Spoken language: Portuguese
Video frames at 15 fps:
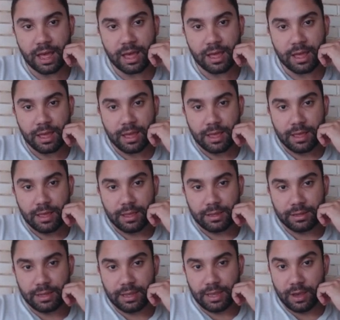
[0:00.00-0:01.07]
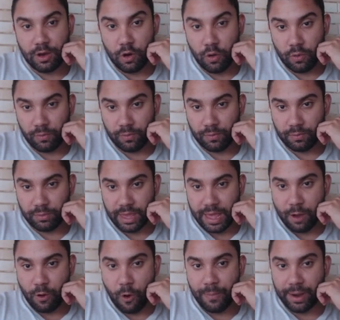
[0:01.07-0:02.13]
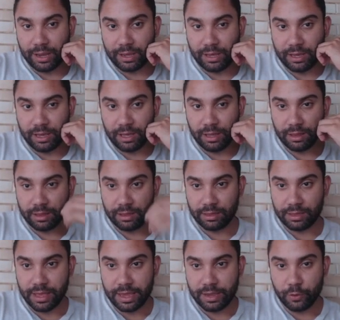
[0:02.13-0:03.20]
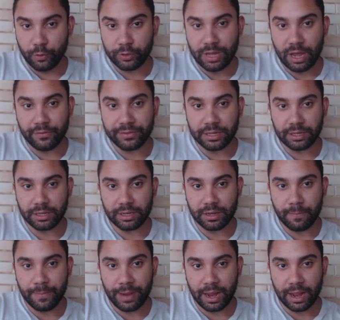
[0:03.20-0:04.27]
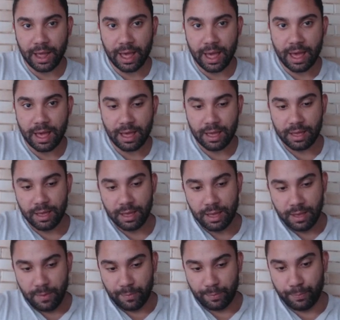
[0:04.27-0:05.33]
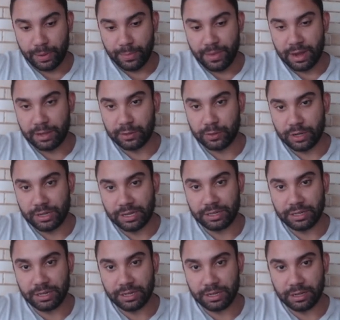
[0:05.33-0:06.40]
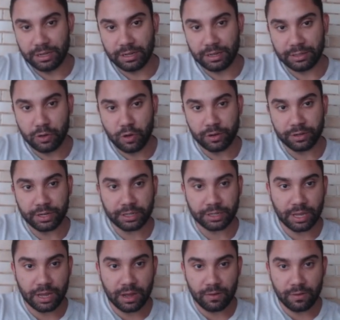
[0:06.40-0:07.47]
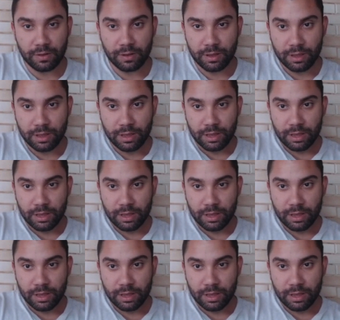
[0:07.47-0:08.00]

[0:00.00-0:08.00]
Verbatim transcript: Tá? Eu dei a compra aqui, dei os alvos aqui, ó, para cá, primeira zona de, de congestão,